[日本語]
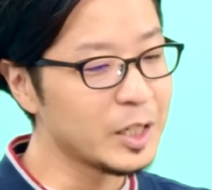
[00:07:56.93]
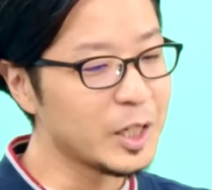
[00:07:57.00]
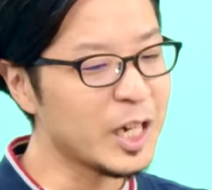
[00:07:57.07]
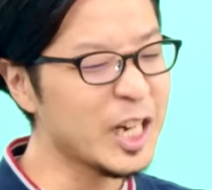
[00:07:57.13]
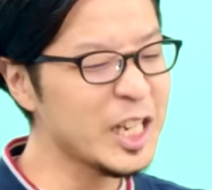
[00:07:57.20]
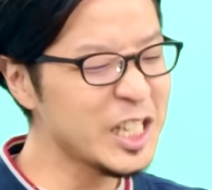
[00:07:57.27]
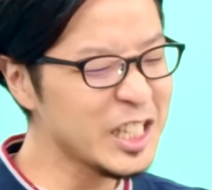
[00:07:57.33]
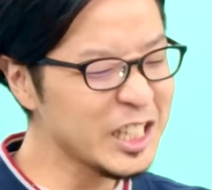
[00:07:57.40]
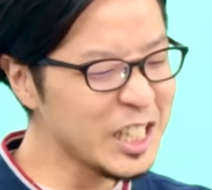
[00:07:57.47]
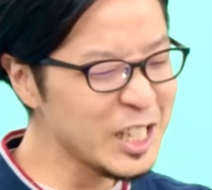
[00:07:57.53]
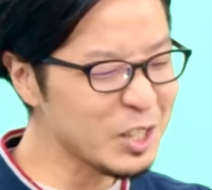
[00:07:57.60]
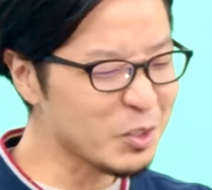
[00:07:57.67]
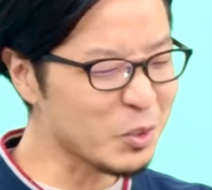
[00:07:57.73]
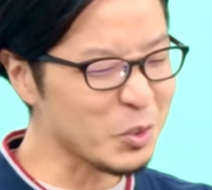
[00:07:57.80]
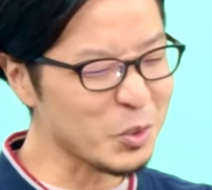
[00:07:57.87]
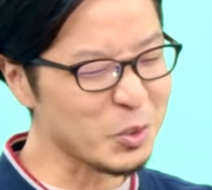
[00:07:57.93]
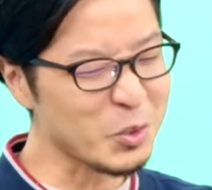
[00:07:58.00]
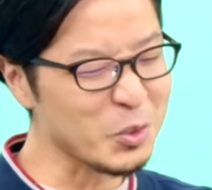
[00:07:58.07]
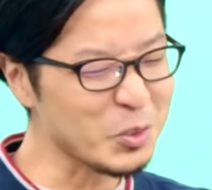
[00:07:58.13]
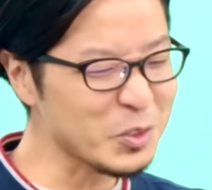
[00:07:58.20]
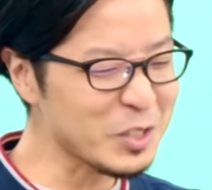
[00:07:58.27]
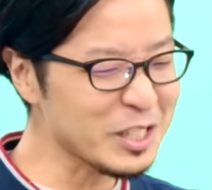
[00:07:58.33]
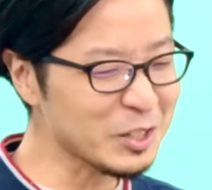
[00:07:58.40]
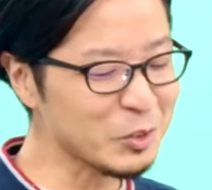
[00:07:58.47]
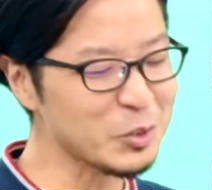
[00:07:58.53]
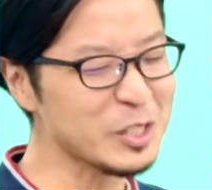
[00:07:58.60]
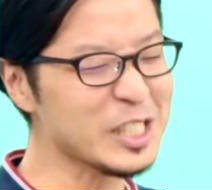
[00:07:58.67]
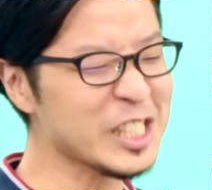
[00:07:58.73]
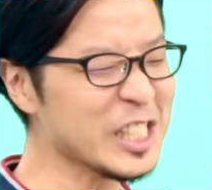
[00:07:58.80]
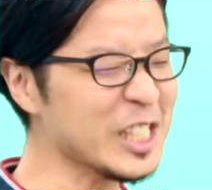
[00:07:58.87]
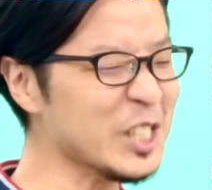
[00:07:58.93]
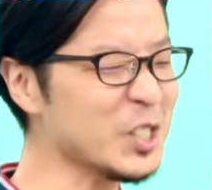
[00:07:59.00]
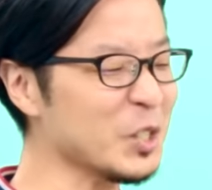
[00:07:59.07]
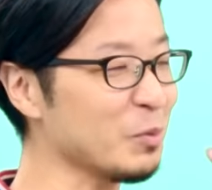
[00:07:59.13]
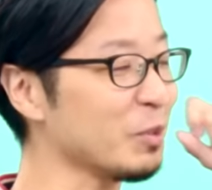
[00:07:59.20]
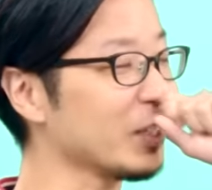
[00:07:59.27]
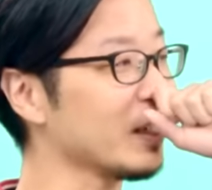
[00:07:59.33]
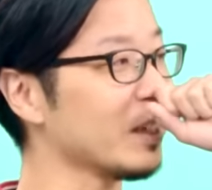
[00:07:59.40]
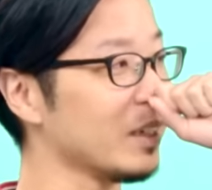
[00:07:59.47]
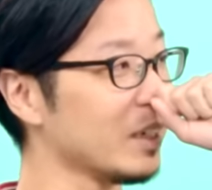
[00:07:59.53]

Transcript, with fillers: 入りてこのコンクリートグリーンシリーズにみた